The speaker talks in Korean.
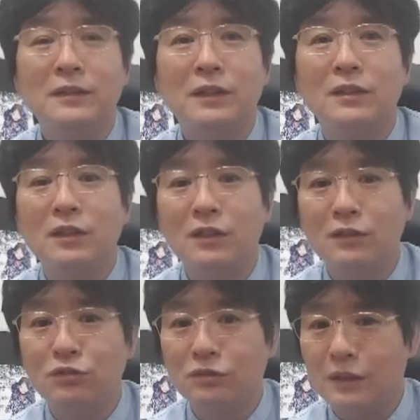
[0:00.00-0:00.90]
그래서
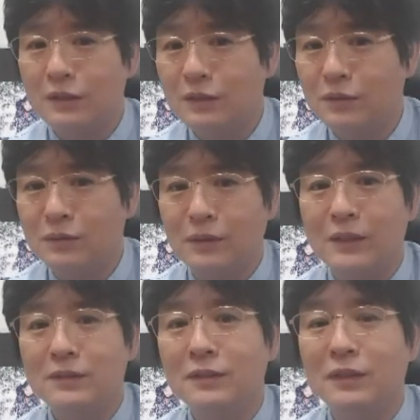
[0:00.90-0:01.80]
이런 주사 치료도 할
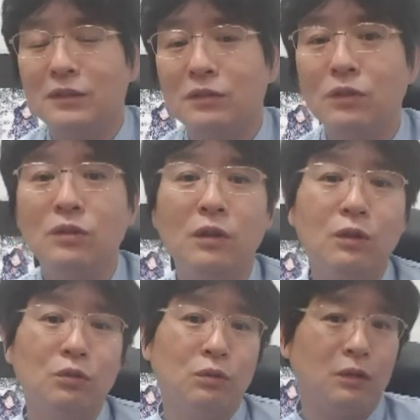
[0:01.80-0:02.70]
수가 있어요.
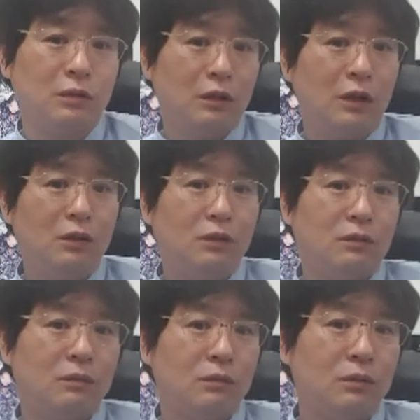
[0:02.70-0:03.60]
그러다가 또 한 일
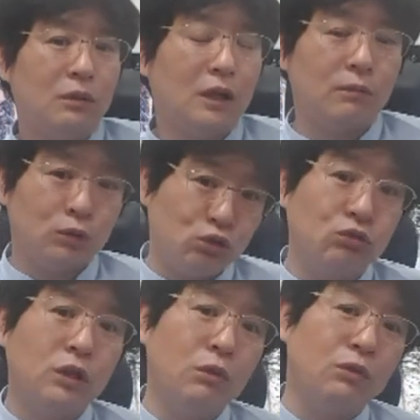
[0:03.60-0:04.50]
년, 아니 뭐
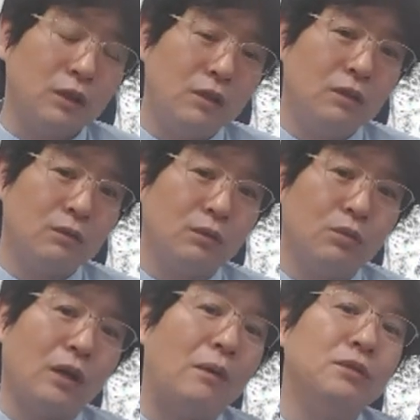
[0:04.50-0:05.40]
육 개월, 일 년
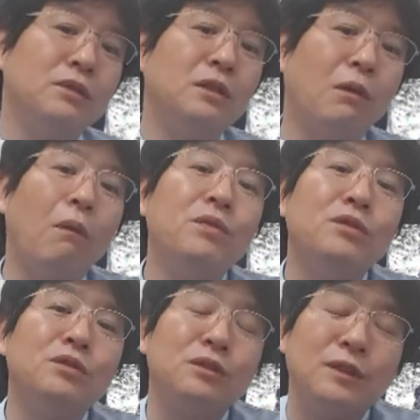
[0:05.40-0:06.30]
또 아무 증상
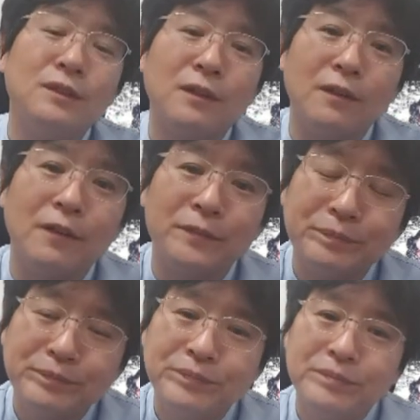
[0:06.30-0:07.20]
없을 수도 있어요.
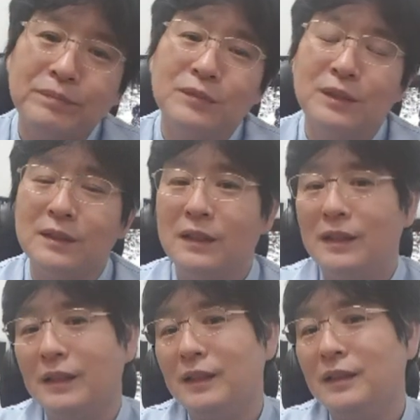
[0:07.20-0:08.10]

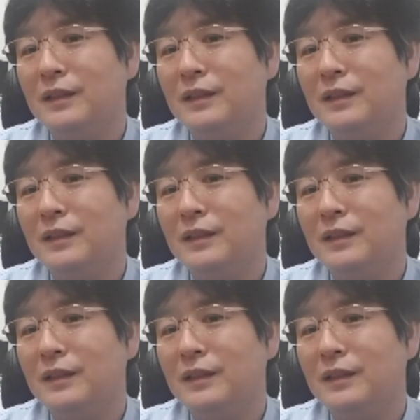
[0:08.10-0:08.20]
증상이.